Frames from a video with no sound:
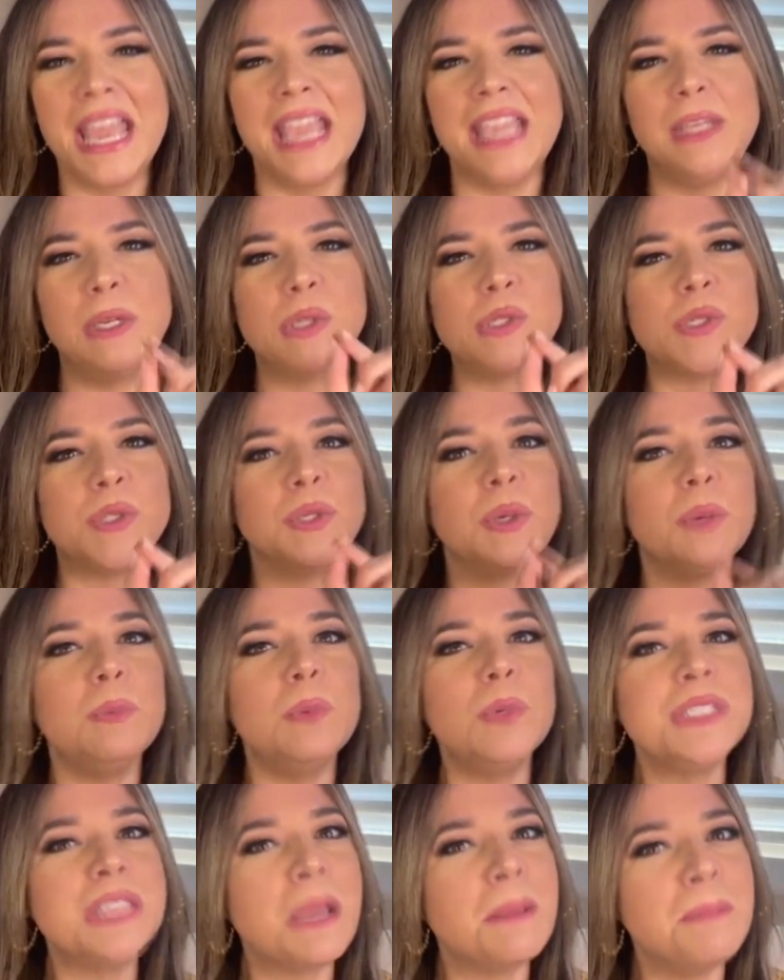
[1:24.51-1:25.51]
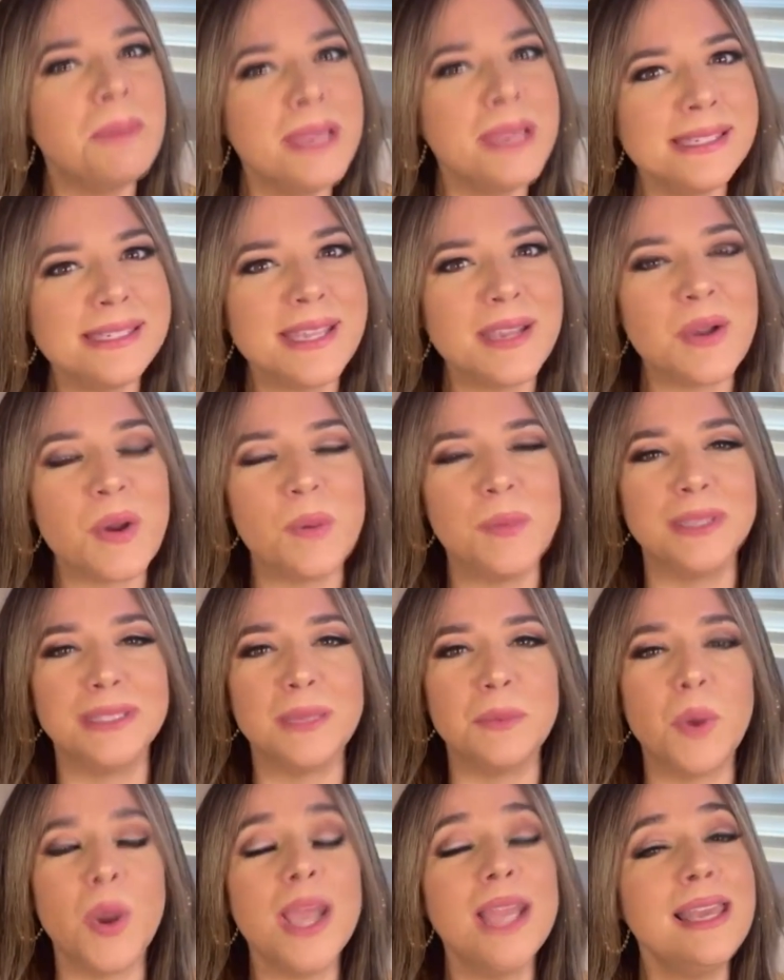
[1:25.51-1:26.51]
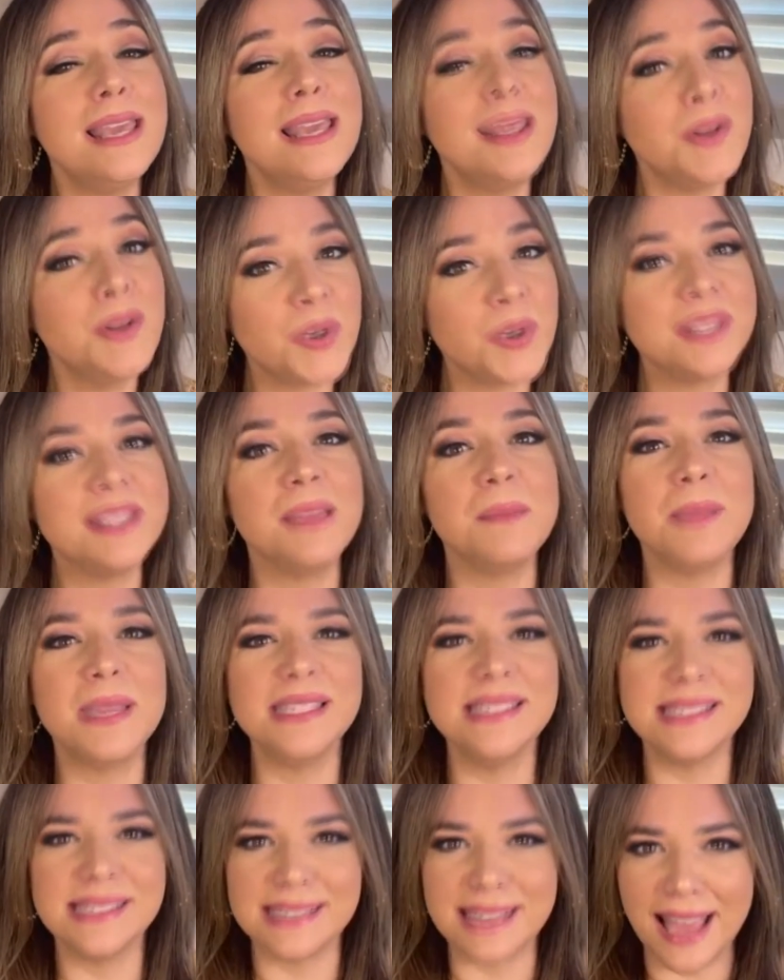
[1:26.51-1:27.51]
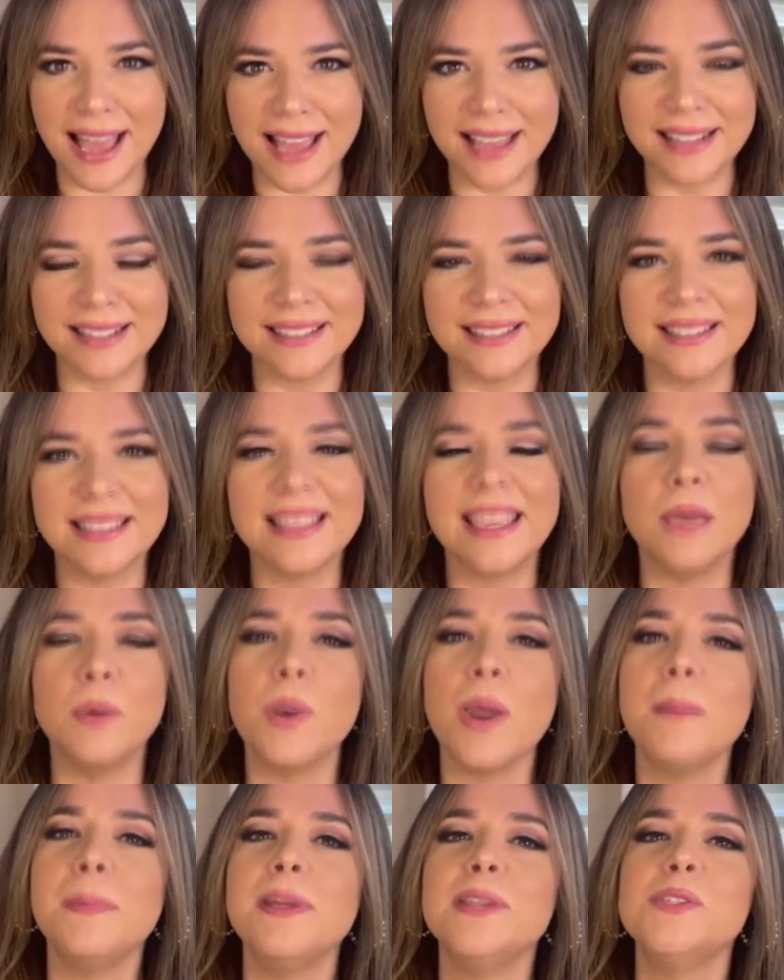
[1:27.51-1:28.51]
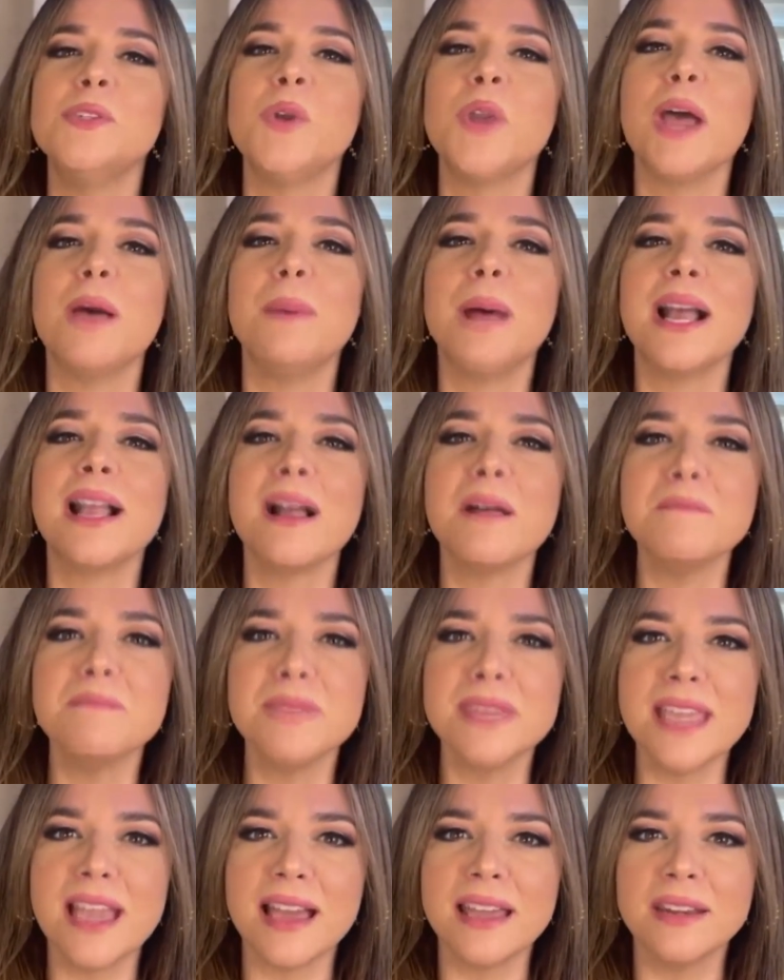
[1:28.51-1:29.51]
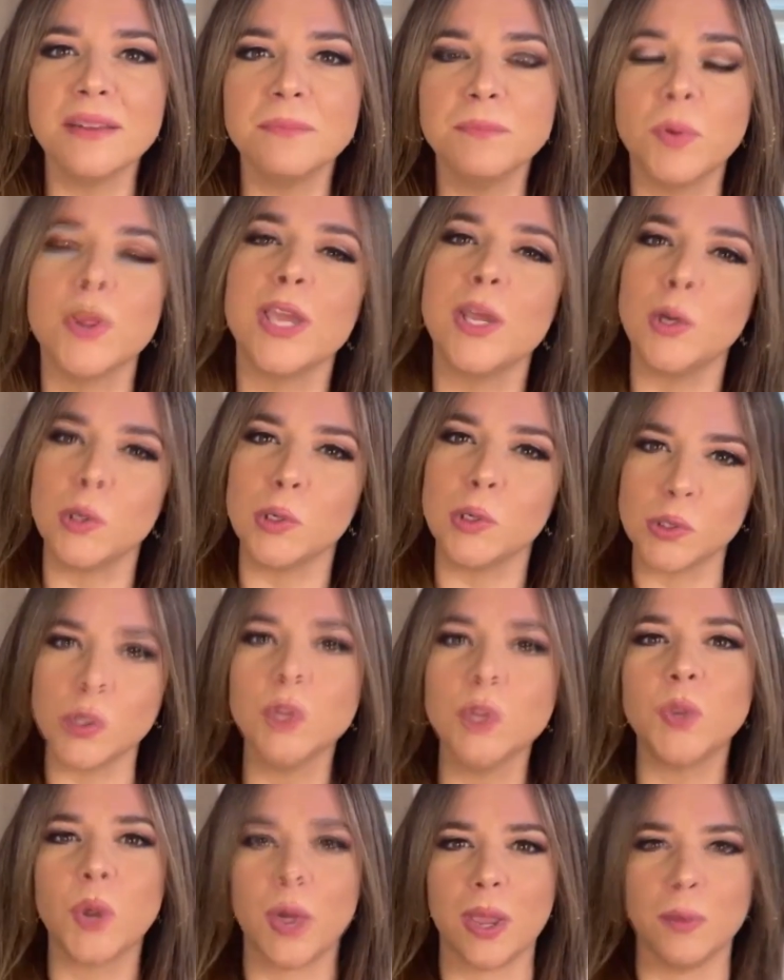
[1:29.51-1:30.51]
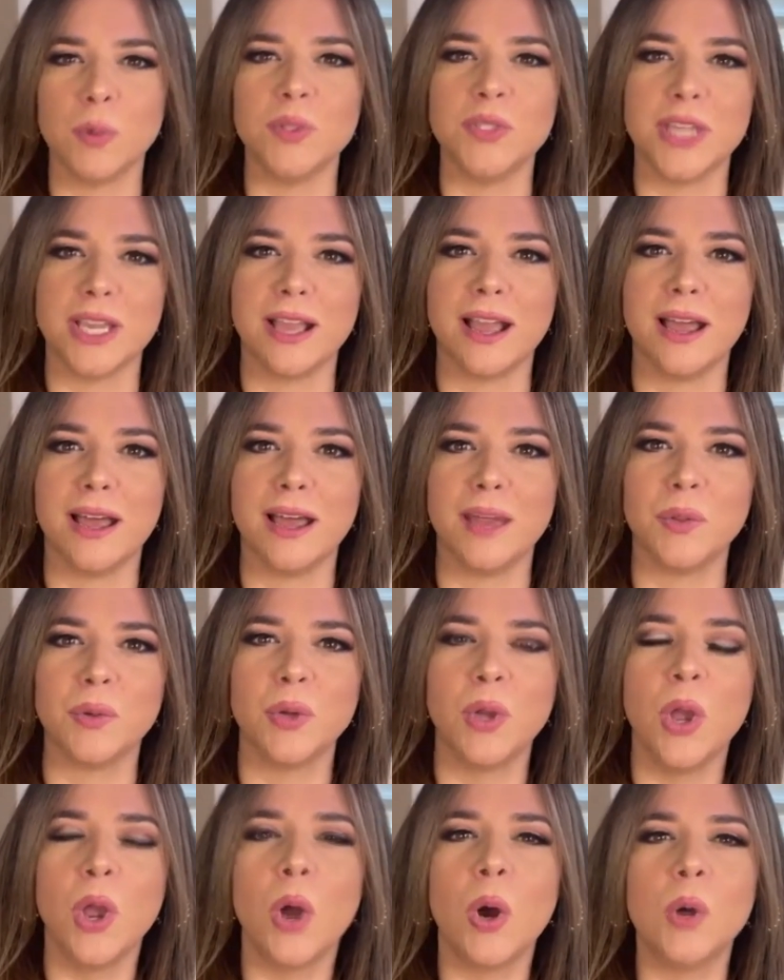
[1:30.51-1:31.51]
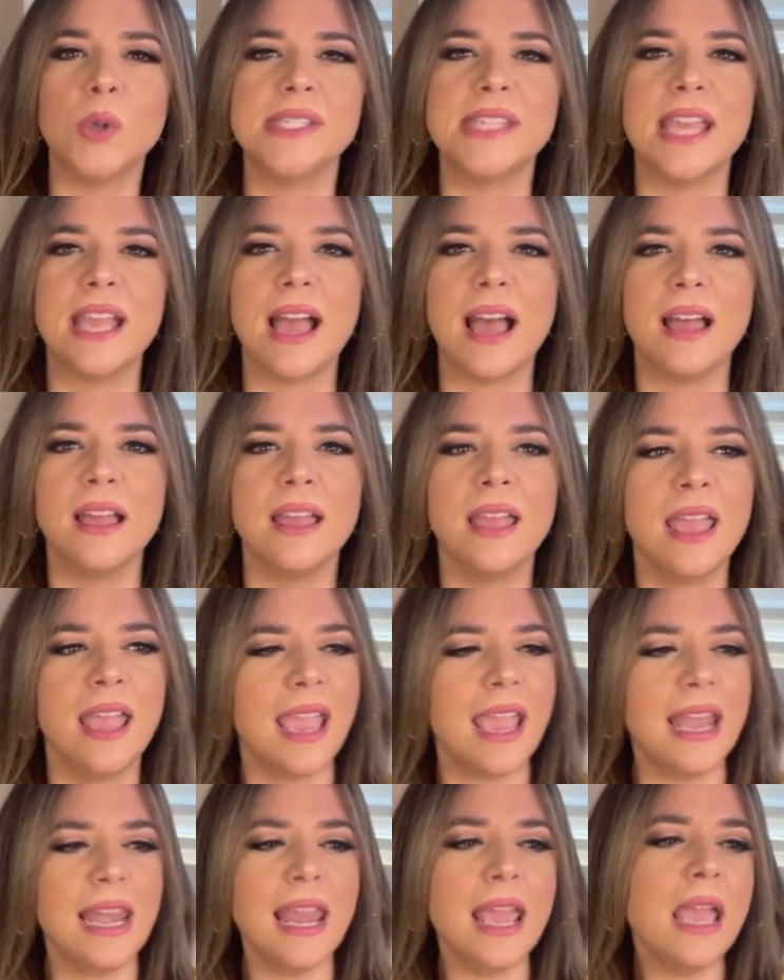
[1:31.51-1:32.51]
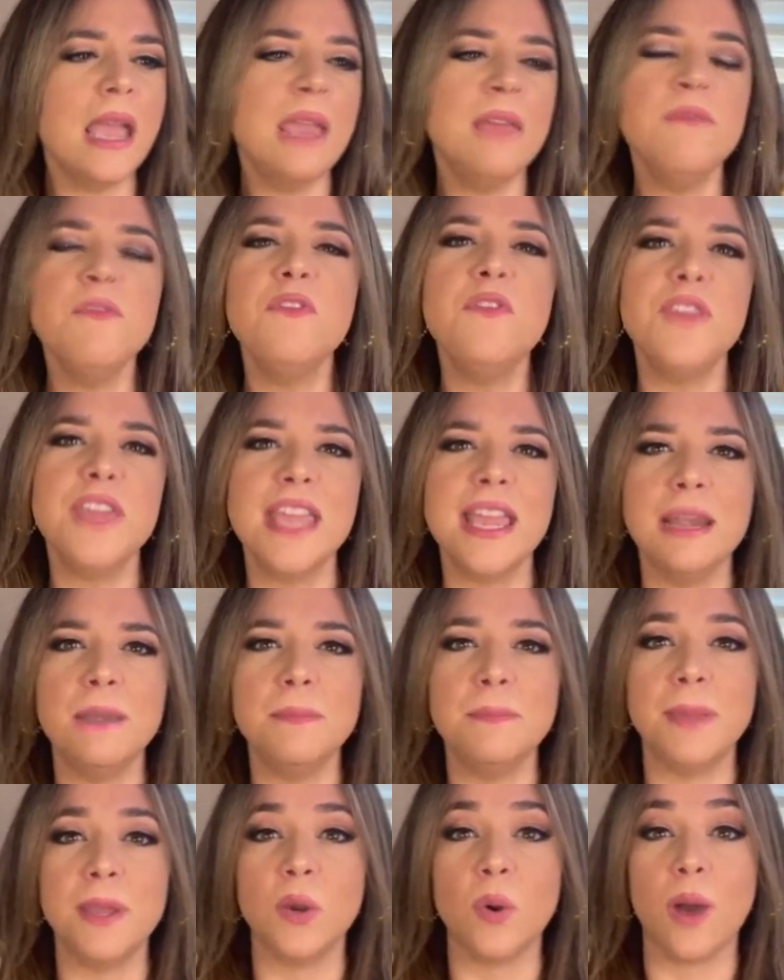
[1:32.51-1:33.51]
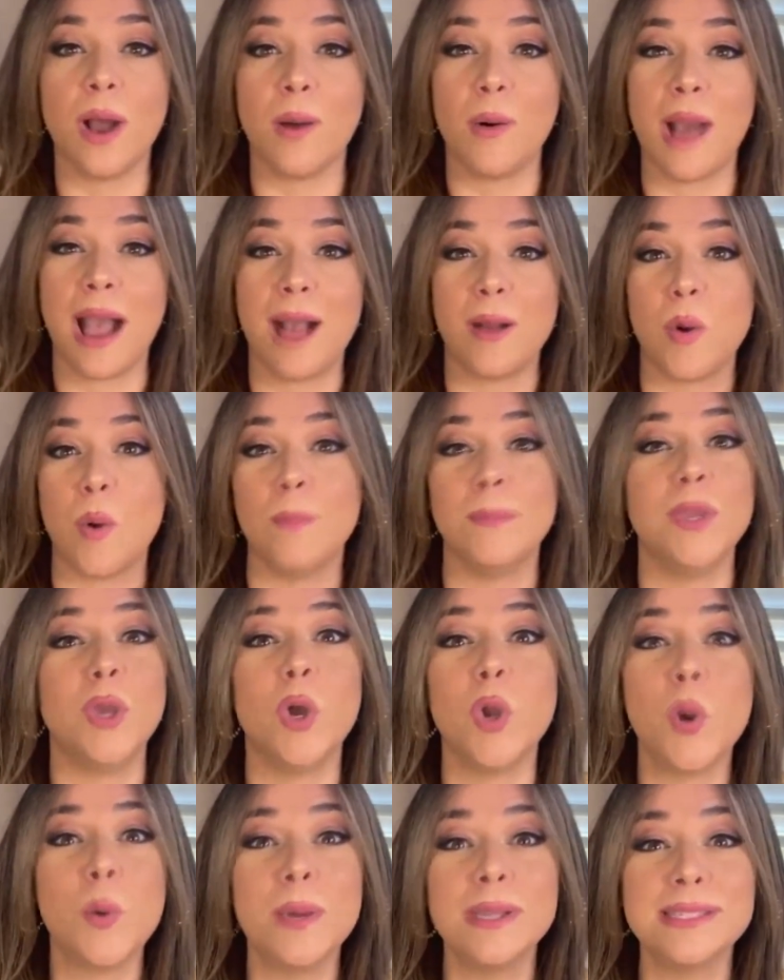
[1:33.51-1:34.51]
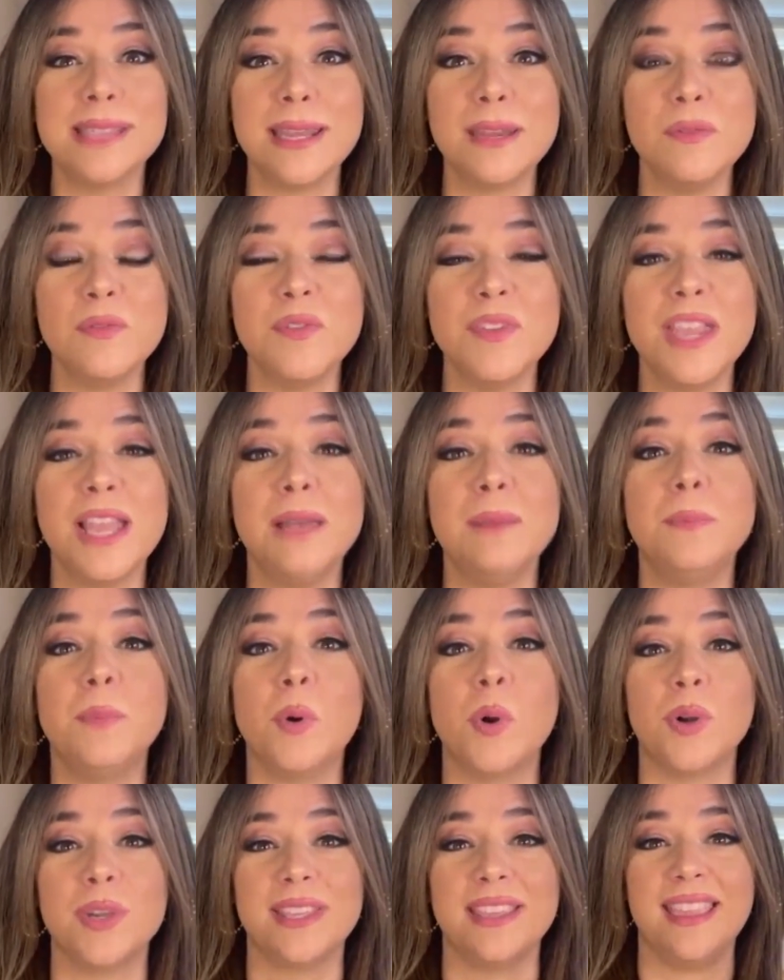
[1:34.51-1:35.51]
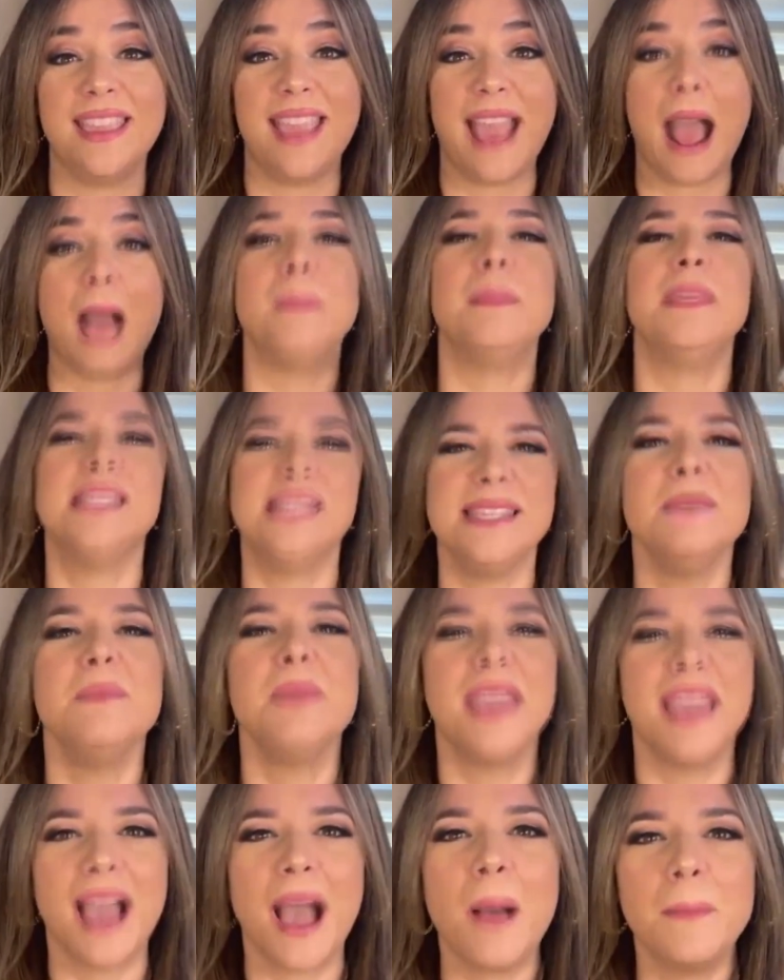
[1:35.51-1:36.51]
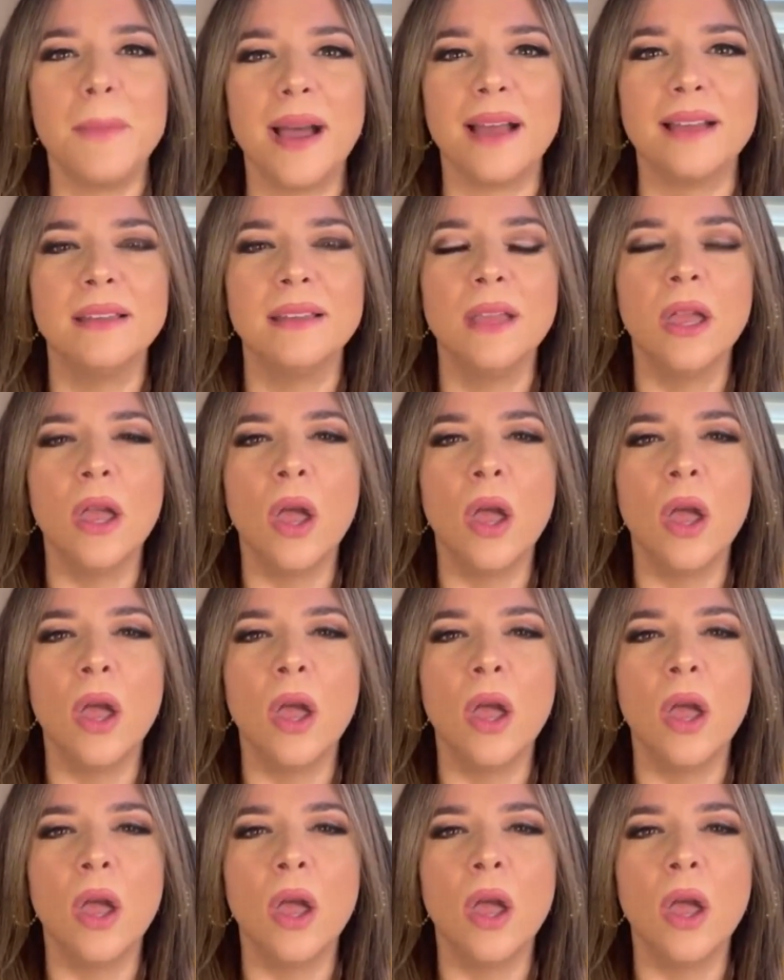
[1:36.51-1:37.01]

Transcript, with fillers: Y nosotros muchas veces cometemos el error de pensar que una persona va a cambiar porque nosotros hemos llegado. O sea, él es infiel, pero conmigo no va a ser infiel porque a mí sí me ama.